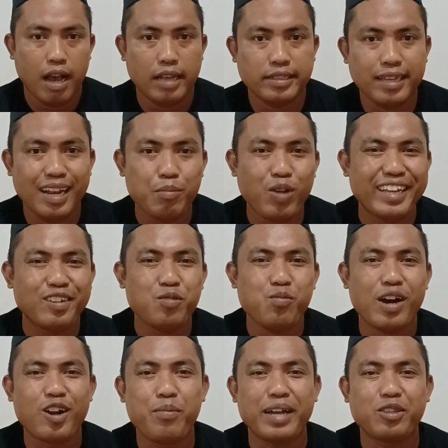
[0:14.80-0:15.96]
Assalamualaikum
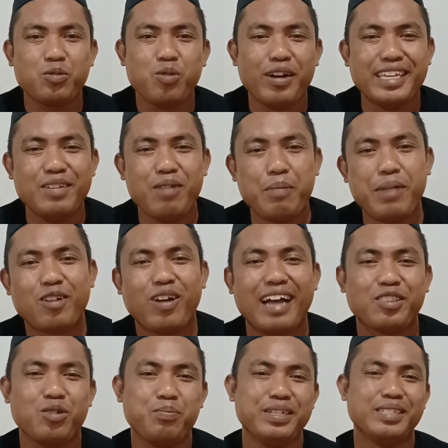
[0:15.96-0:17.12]
warahmatullahi
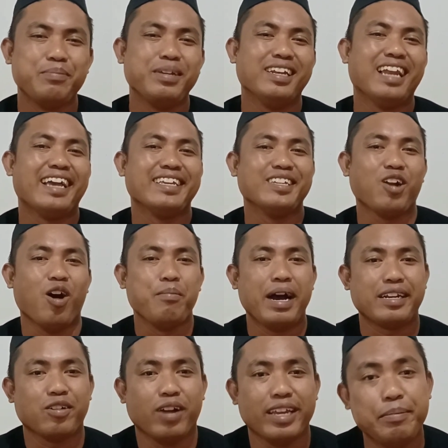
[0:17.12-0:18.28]
wabarakatuh
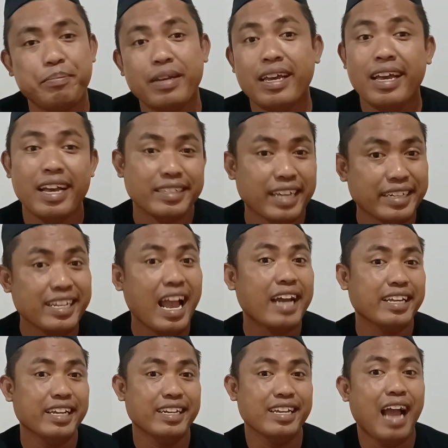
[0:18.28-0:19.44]
Bismillahirrohmanirrohim Jadi
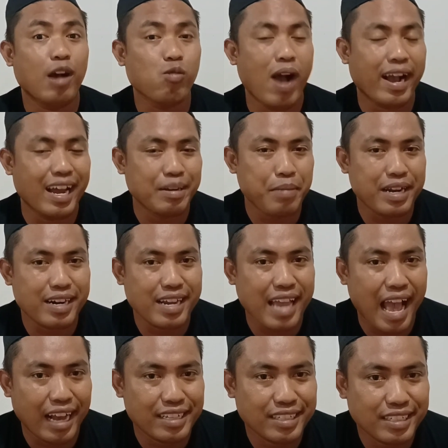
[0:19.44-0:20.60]
hari ini aku akan
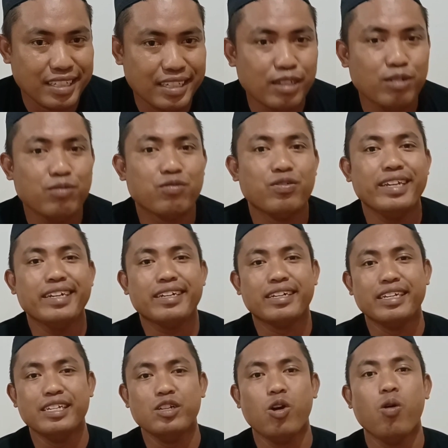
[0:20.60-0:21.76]
mereaksi
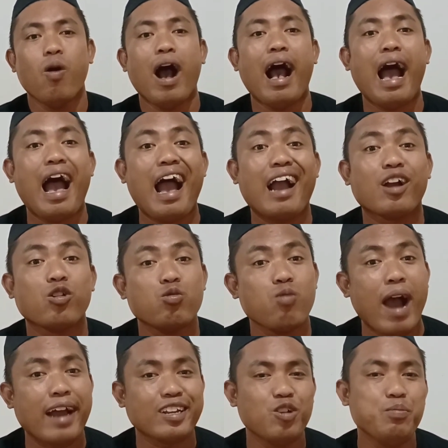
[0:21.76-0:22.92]
video
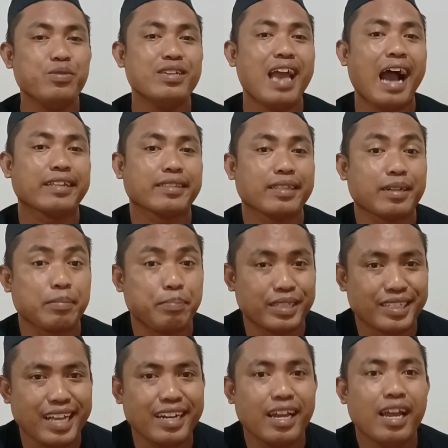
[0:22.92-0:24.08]
akuarium yang
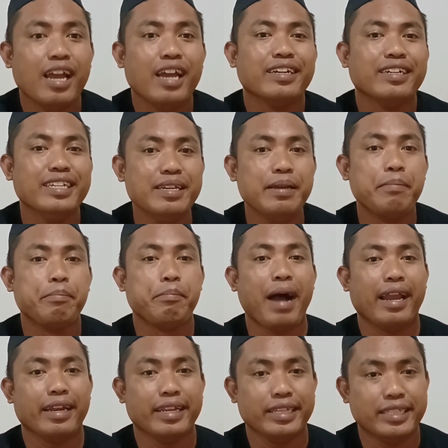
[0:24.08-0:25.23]
terbesar di
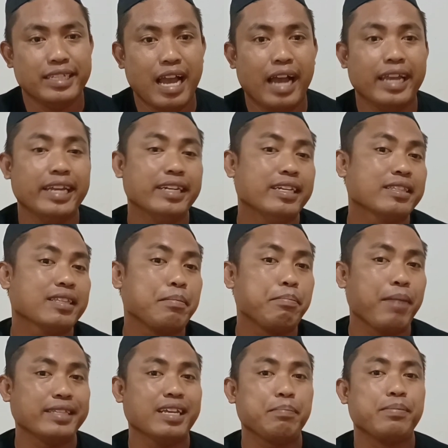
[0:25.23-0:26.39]
Malaysia Ini
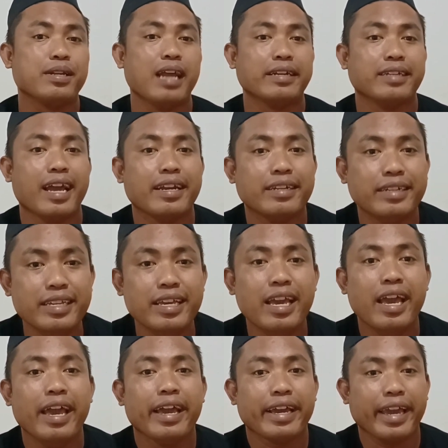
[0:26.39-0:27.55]
tempatnya berada di
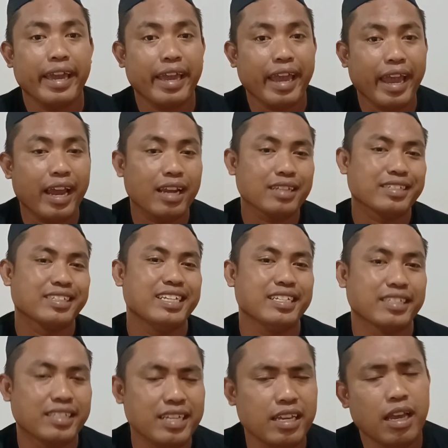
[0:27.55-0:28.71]

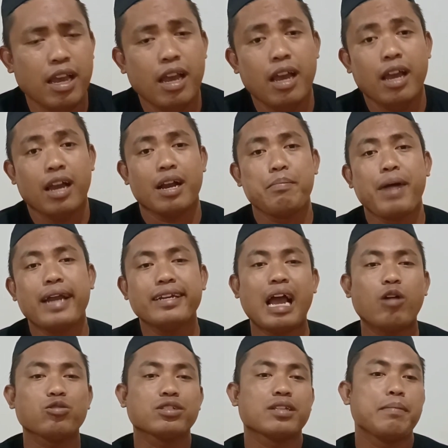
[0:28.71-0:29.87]
KLCC Kemarin
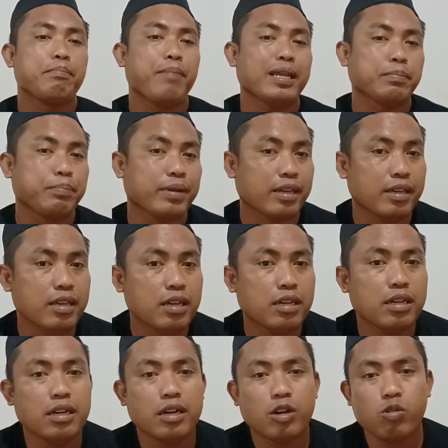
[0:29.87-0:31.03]
aku sempat pergi
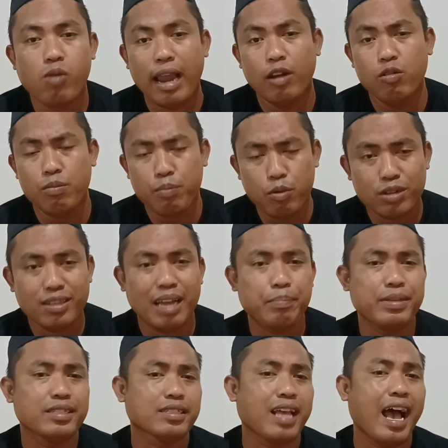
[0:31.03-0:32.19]
ke Kuala Lumpur
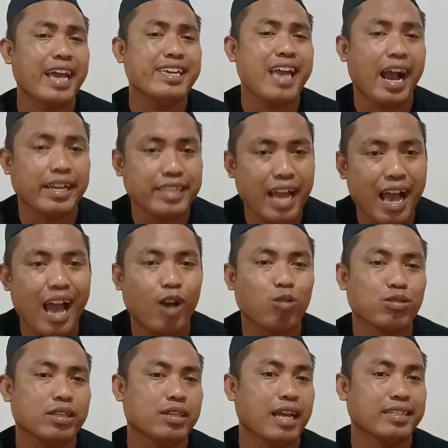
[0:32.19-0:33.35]
tapi sayangnya
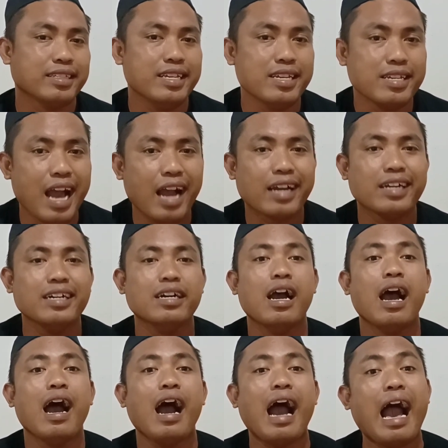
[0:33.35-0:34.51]
aku tidak singgah ke
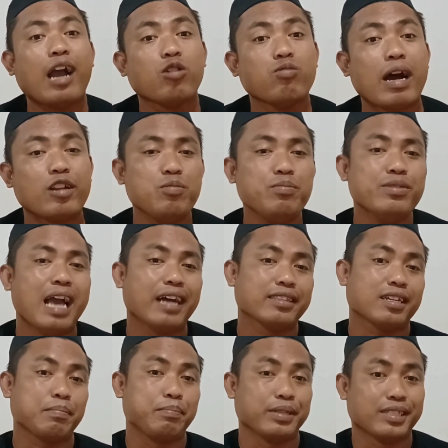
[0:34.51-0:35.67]
akuarium yang
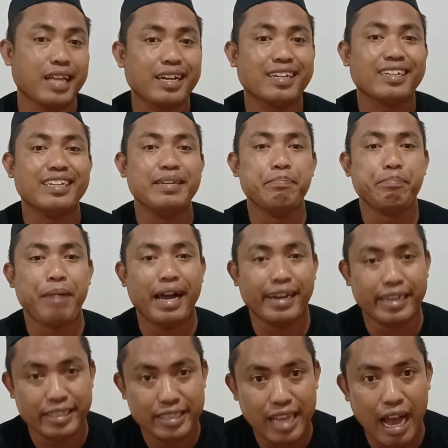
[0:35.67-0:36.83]
terbesar di
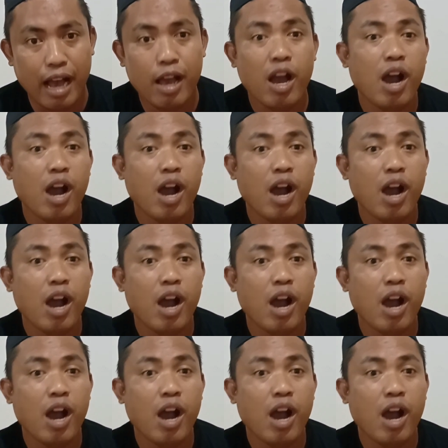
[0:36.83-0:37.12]
Malaysia.